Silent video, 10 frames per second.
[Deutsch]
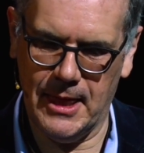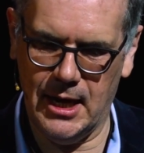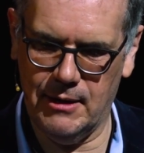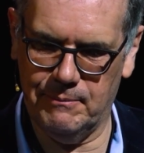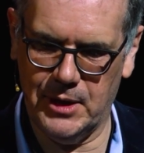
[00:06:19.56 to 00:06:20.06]

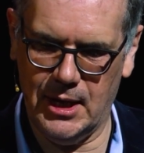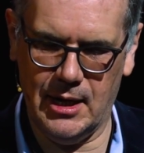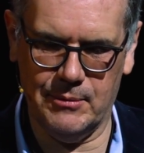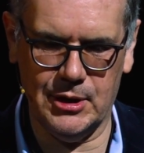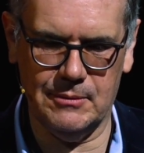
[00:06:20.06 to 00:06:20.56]
Ähm,
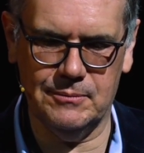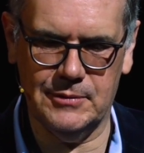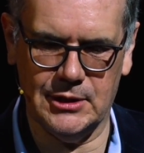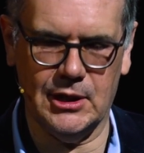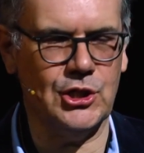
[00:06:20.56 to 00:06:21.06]
aber
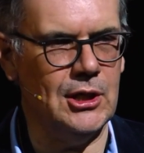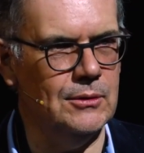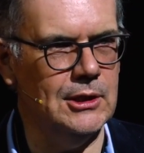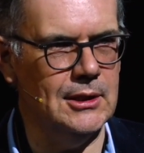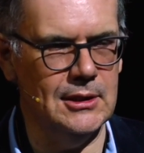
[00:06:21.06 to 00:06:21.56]
das
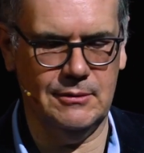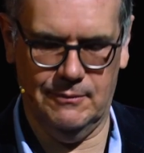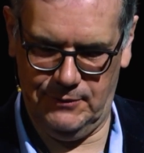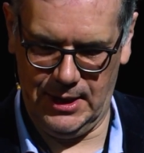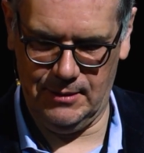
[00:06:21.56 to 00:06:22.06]
Erstaunliche ist,
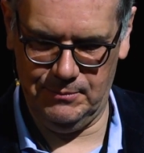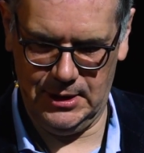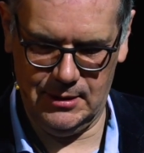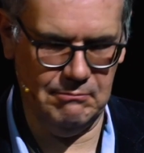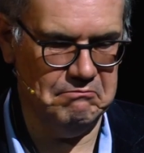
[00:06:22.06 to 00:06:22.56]
wir haben
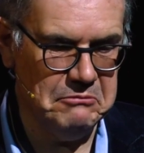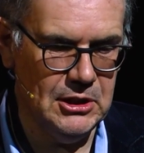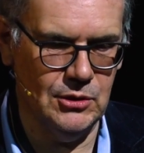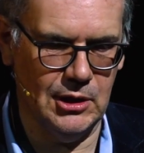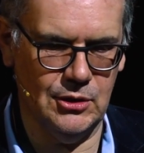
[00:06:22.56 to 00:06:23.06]
da
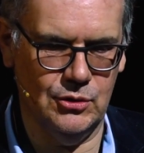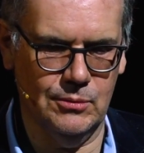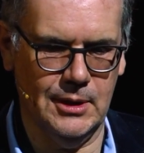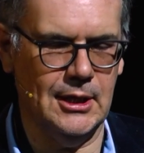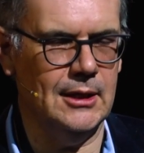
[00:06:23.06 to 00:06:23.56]
nie so richtig
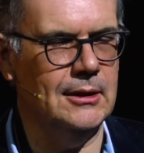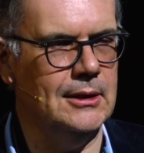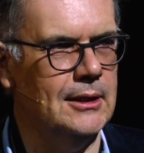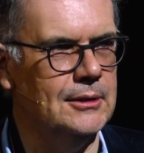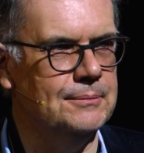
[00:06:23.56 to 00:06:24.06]
drüber
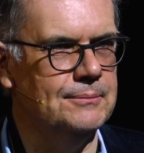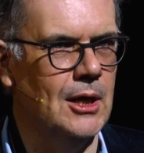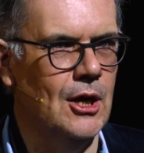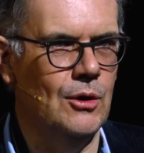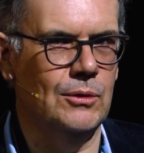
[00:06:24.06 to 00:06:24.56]
nachgedacht.
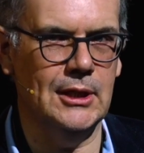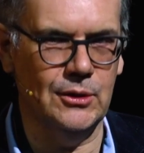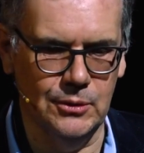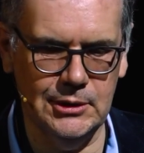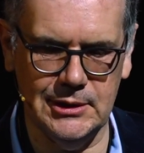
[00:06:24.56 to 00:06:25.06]
Und der
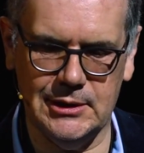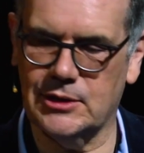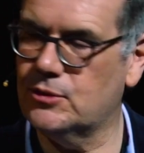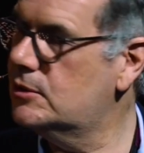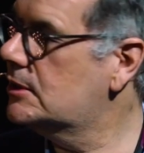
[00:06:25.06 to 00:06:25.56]
Grund ist,
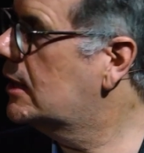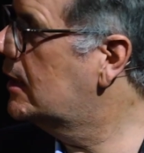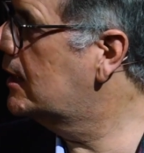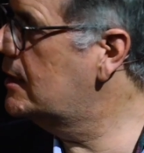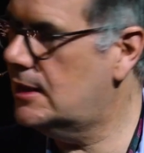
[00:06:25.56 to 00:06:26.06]
dass unser
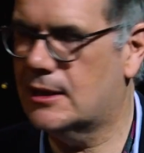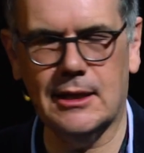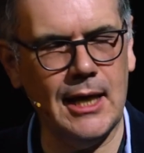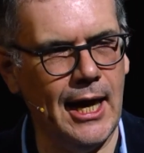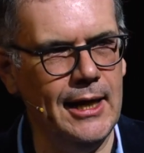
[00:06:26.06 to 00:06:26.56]

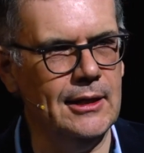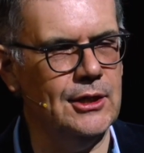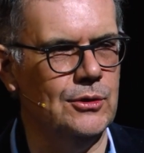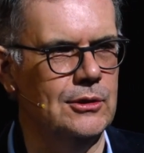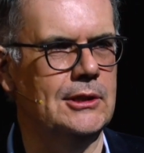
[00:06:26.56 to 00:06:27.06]
Internet
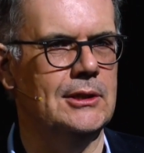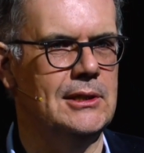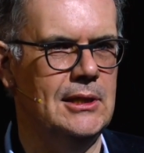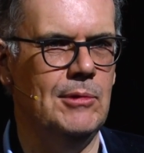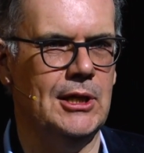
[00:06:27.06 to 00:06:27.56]
eigentlich heute ein
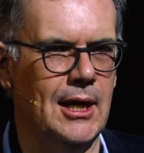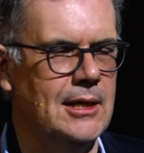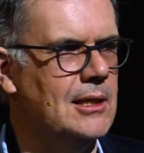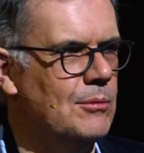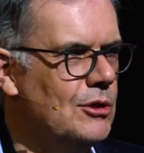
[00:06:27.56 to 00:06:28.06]
ziemlich
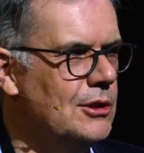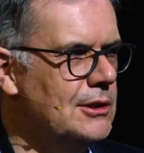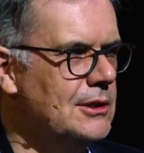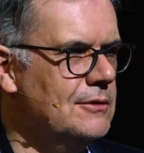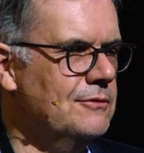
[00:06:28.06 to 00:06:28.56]
einsamer Ort ist.